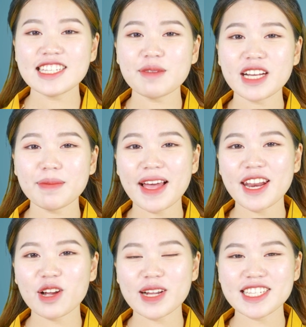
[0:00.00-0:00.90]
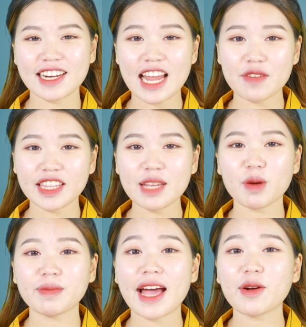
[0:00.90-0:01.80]
Chào mừng các bạn đã quay trở lại với tin
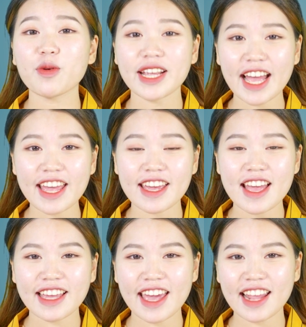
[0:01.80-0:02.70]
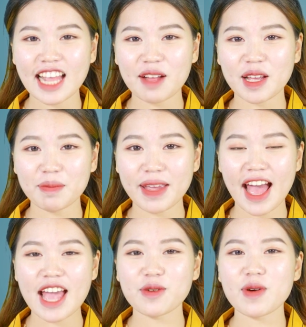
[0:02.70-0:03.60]
bóng đá cuối ngày, ngày 28 tháng
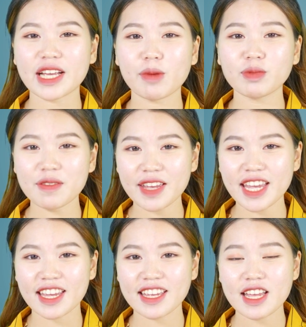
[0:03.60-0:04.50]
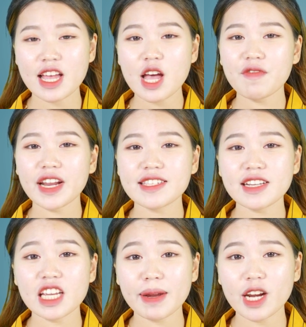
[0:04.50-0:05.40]
12 của Kênh Bóng TV. Và để trước
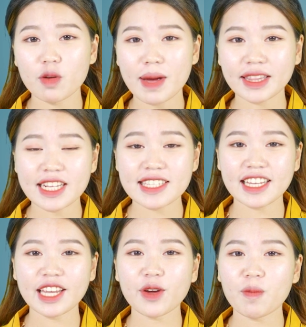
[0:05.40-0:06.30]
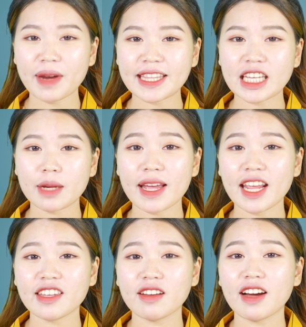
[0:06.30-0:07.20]
khi bắt đầu bản tin chính ngày hôm nay thì các bạn
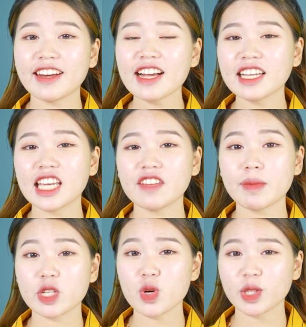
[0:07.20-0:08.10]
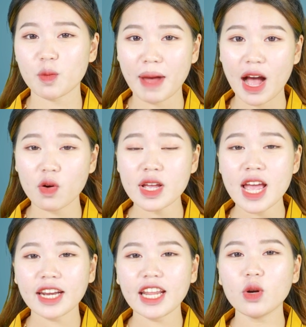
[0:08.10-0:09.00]
hãy nhớ ấn đăng ký và bật chuông thông báo
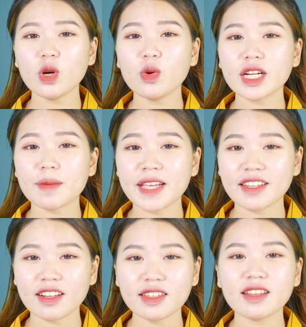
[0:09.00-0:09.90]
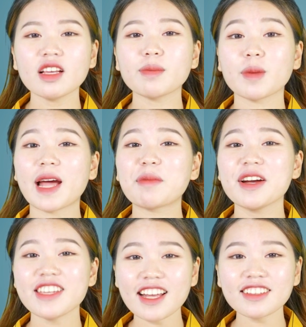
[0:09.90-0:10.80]
để luôn luôn cập nhật những tin tức bóng đá
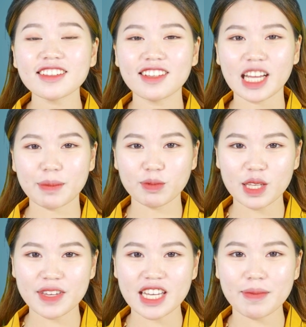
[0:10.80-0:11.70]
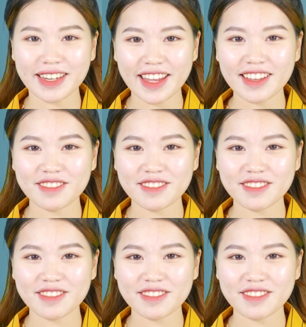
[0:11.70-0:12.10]
mới nhất từ Kênh Bóng TV các bạn nhé.